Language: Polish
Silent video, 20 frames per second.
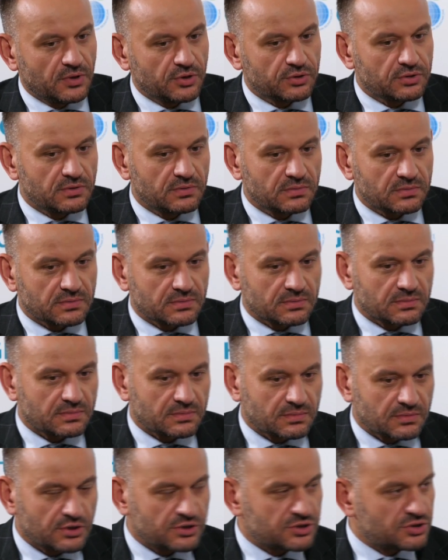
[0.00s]
no to
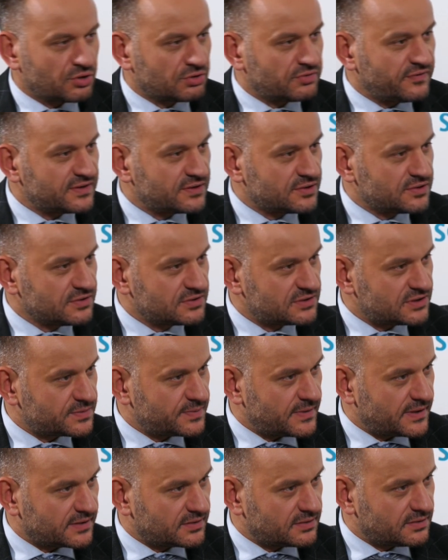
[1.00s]
to jest rok
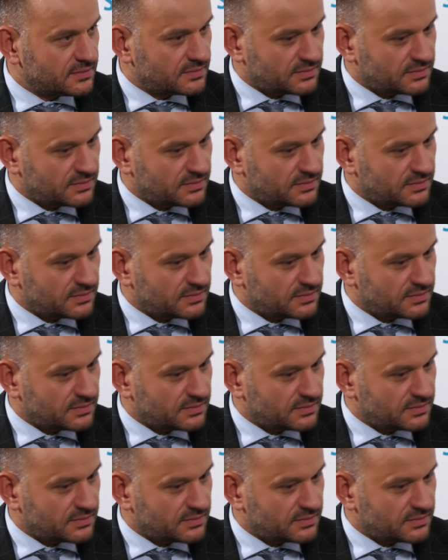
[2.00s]
2004